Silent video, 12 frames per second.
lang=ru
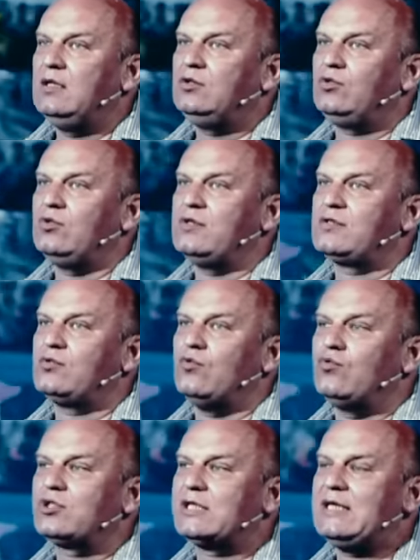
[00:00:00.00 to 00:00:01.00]
То есть
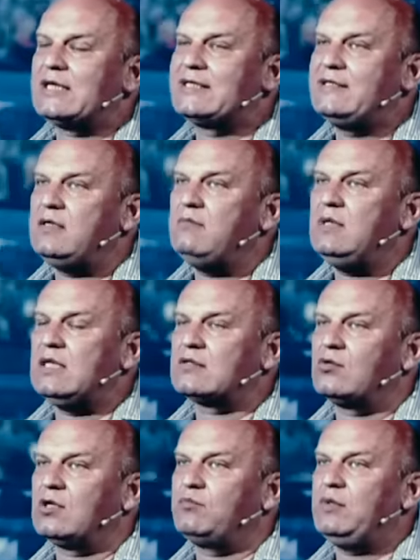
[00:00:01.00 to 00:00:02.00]
уже к зиме
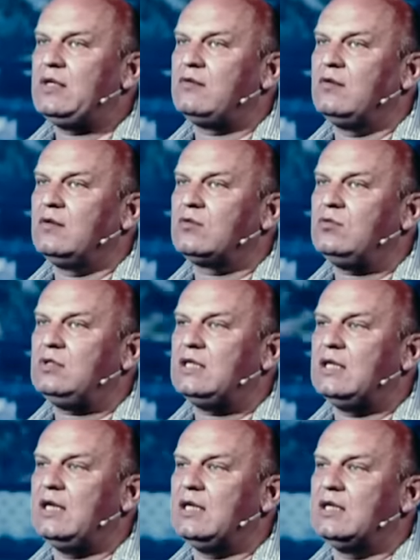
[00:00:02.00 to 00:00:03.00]
1941
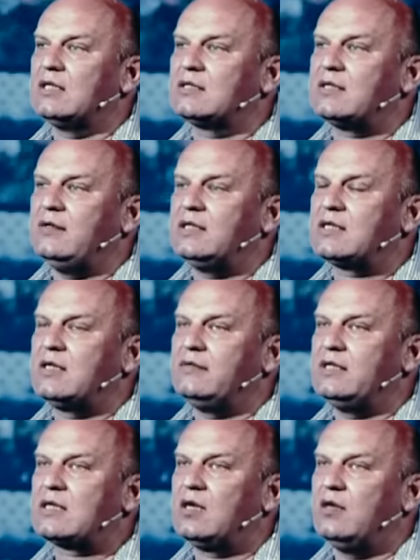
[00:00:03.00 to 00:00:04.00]
года а, советские
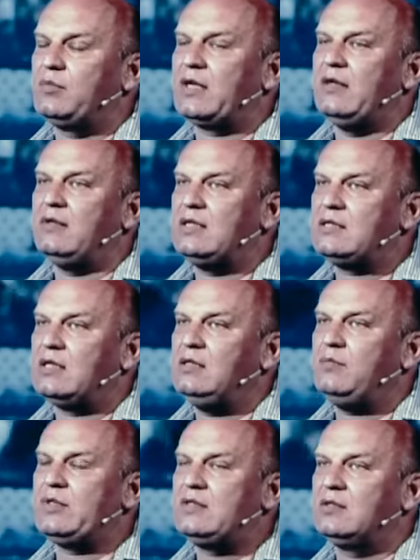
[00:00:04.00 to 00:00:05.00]
войска оправились, они
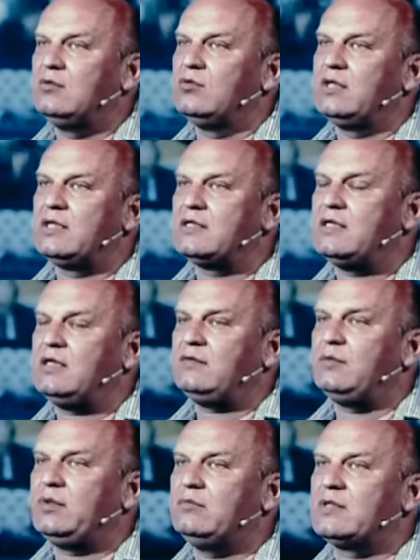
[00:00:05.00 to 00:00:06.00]
подтянули резервы и
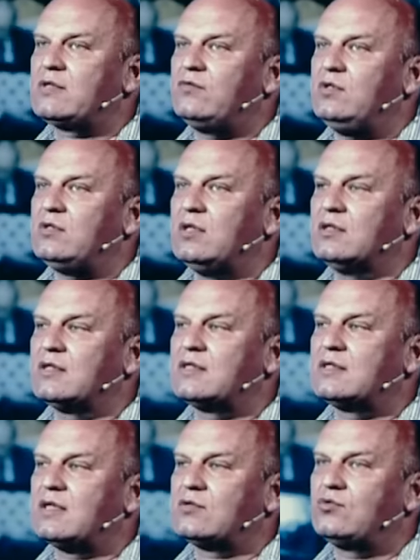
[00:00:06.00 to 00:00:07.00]
под Москвой э,
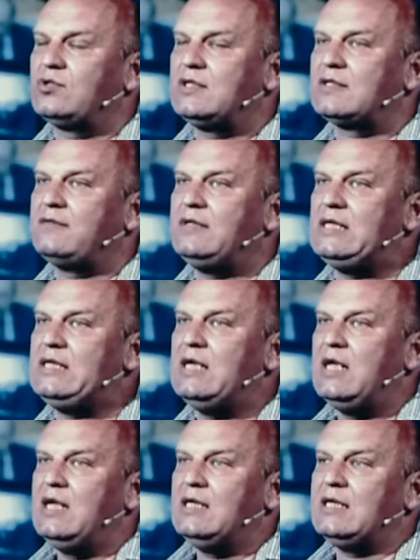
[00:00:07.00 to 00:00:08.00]
осуществили
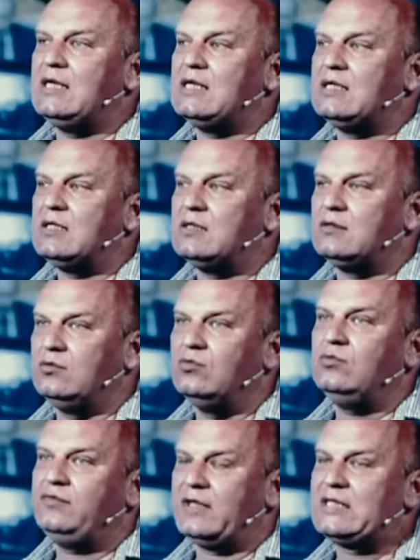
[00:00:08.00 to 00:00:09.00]
э,
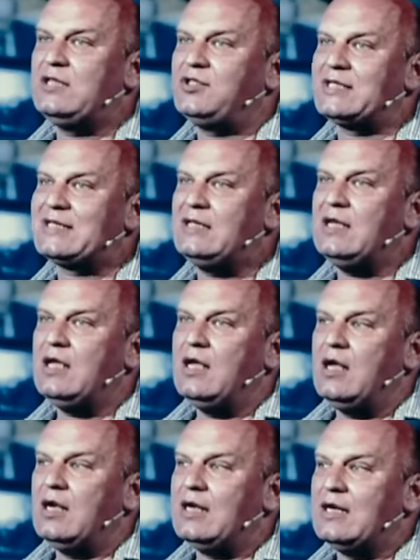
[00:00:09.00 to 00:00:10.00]
ну, фактически
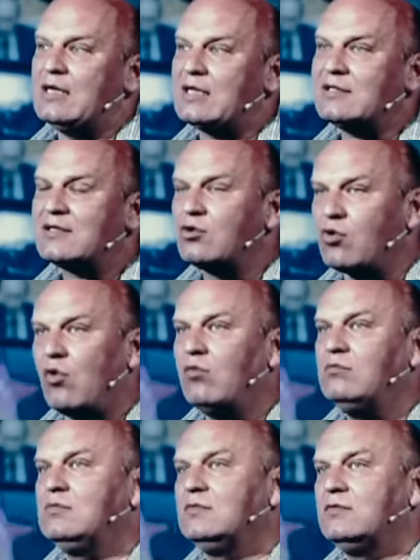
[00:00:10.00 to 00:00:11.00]
э,
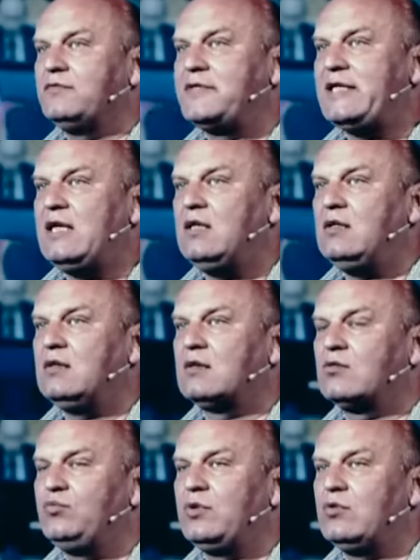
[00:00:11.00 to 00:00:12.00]
разгром всей
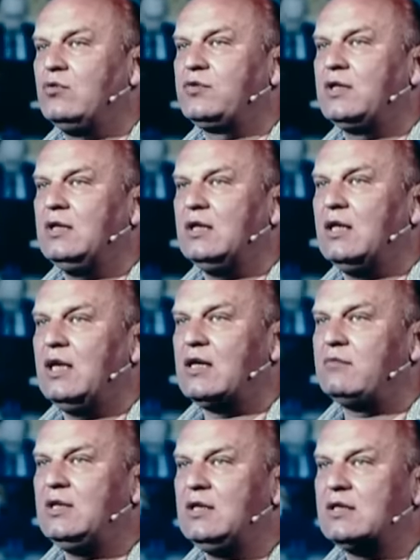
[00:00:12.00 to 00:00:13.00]
группировки
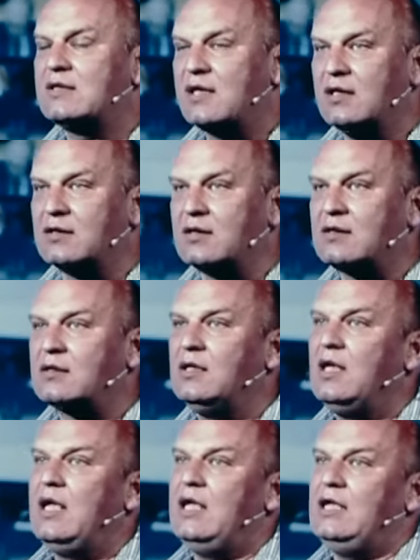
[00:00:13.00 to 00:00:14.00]
армии «Центр».
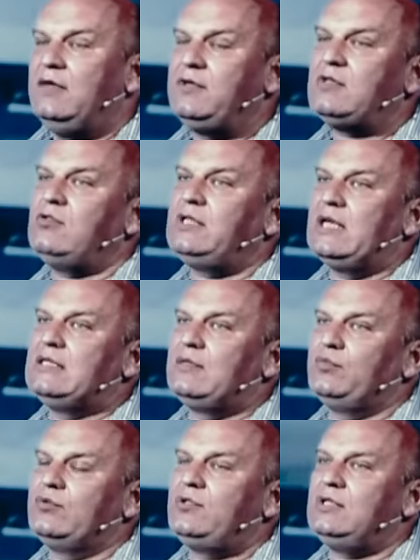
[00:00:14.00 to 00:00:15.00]
И в результате
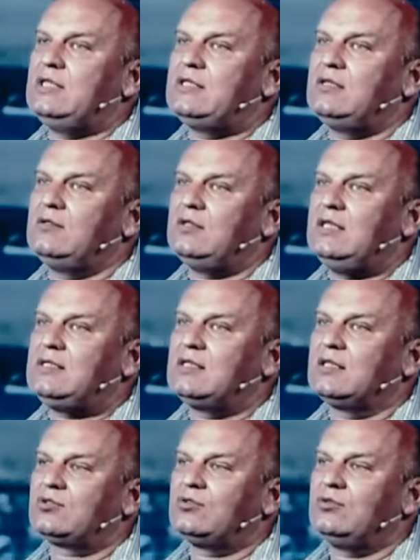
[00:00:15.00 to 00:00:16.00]
получилась ситуация,
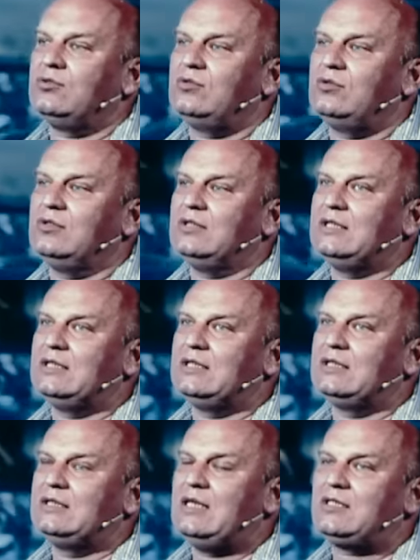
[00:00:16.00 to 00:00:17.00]
что э,
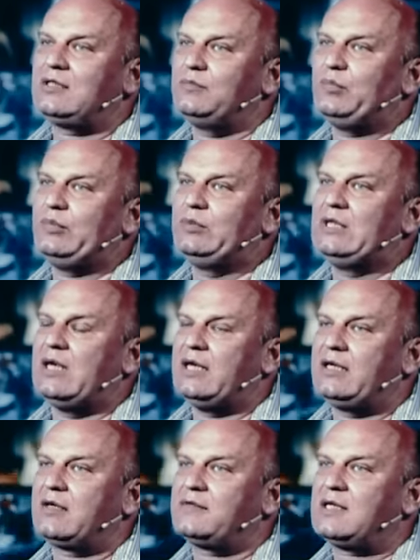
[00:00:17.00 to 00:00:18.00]
дальше была
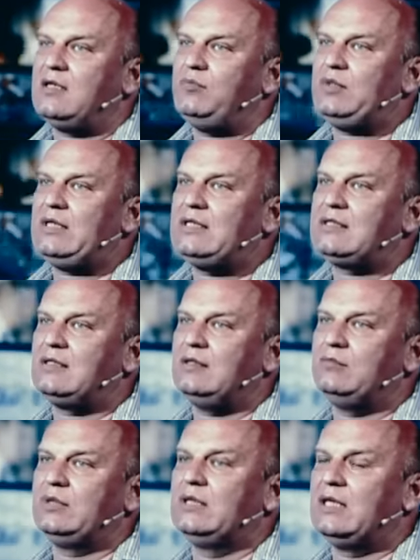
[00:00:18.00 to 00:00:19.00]
Харьковская операция,
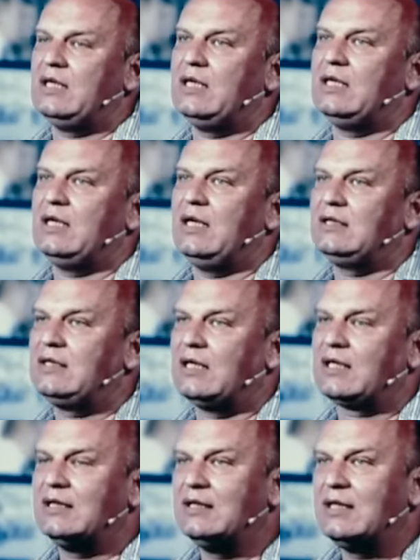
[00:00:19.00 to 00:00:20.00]
была
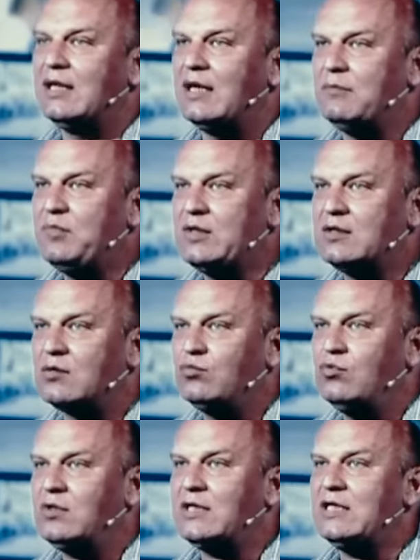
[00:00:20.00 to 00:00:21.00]
атака на
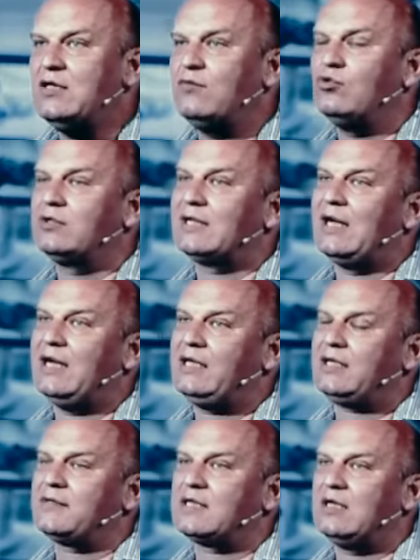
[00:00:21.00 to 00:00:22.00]
Петербург, и вот
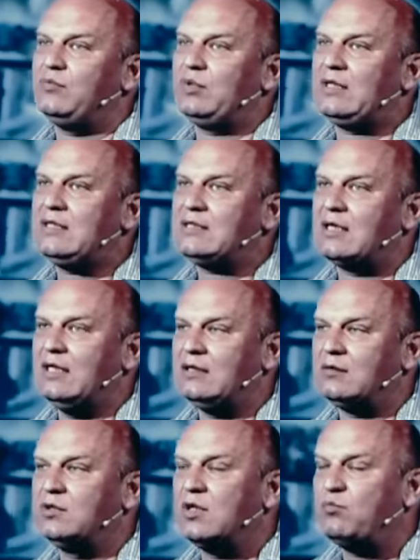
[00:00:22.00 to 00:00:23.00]
Харьковская операция это
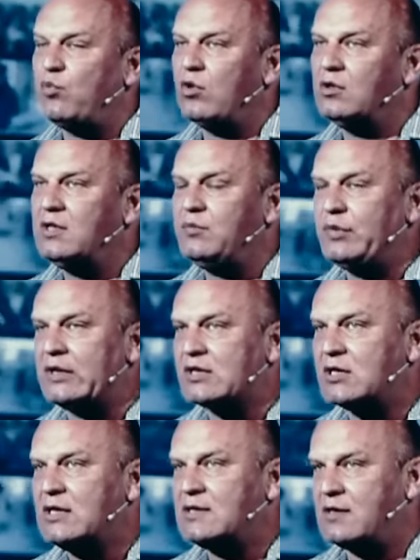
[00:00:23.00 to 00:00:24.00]
было полное
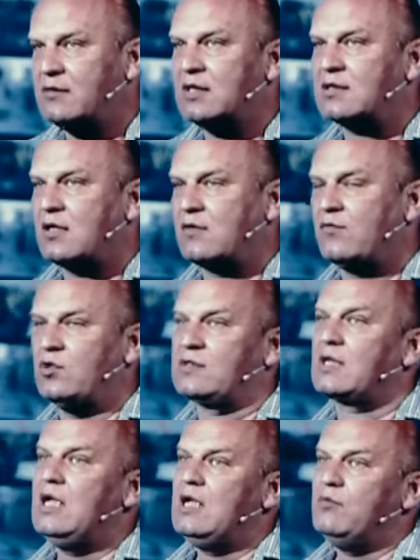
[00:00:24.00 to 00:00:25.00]
поражение советских войск.
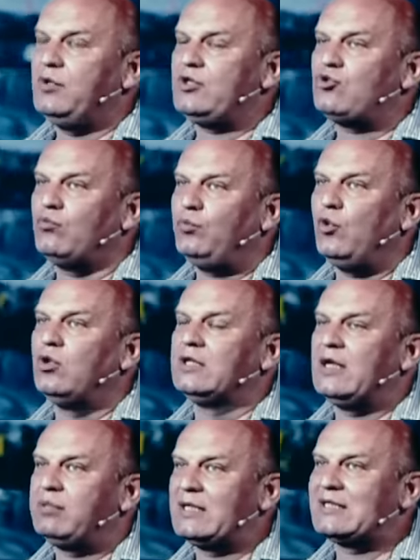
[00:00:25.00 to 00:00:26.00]
Причем полное
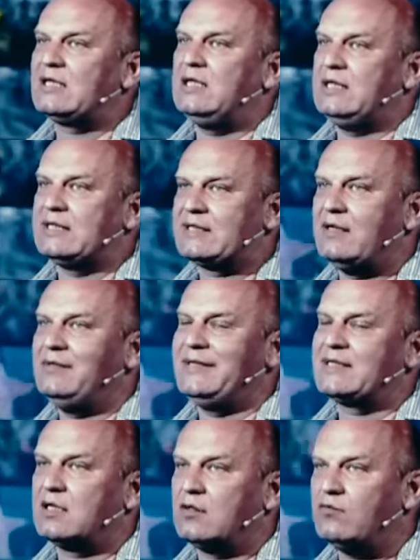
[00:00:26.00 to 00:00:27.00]
поражение
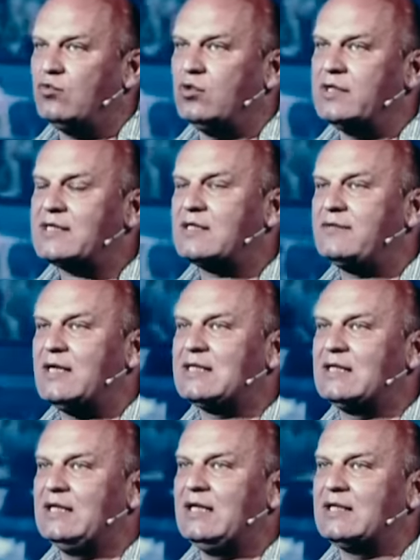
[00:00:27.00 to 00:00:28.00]
советских войск,
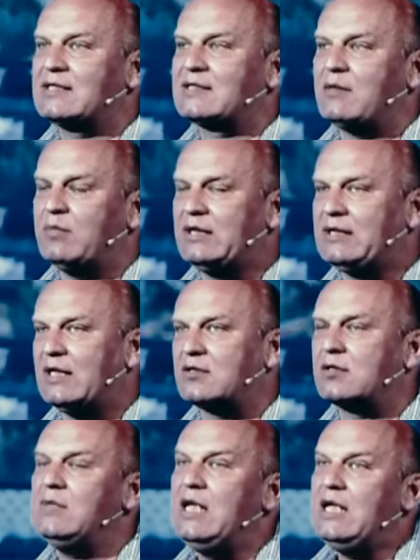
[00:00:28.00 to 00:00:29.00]
связанное с
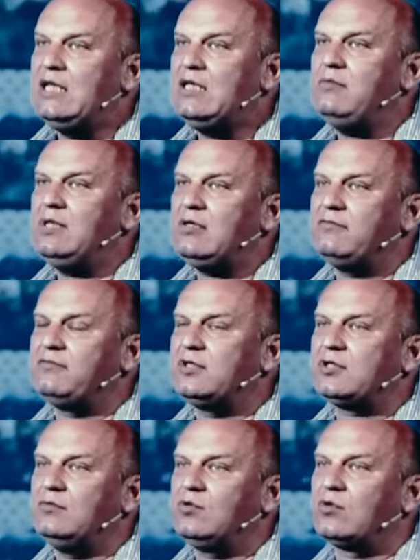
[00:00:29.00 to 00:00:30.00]
саботажем, именно в
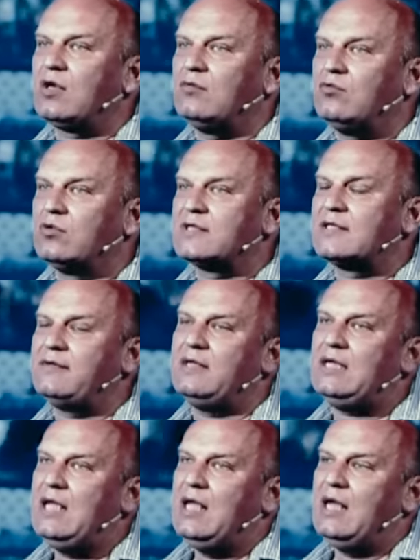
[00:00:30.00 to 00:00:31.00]
высшем руководстве
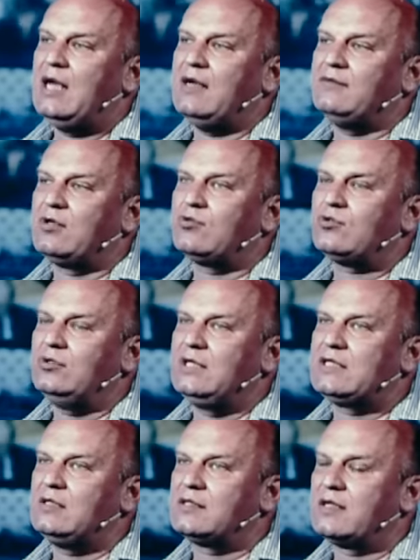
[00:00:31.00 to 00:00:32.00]
э, вооруженных
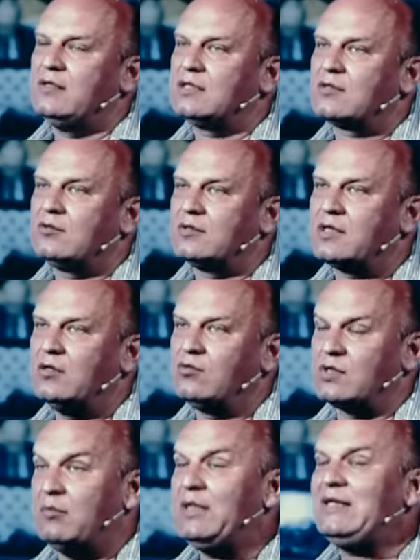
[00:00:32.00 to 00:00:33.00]
сил Советского
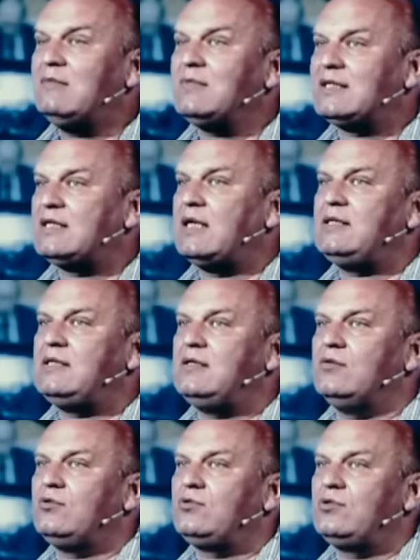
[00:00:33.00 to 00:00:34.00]
Союза. Об этом, кстати,
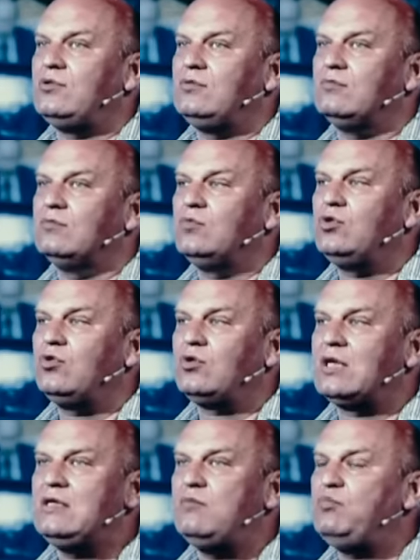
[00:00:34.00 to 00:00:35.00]
очень
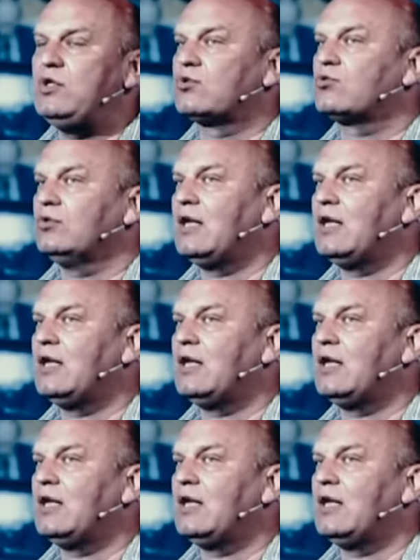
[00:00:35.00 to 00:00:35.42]
много не пишут.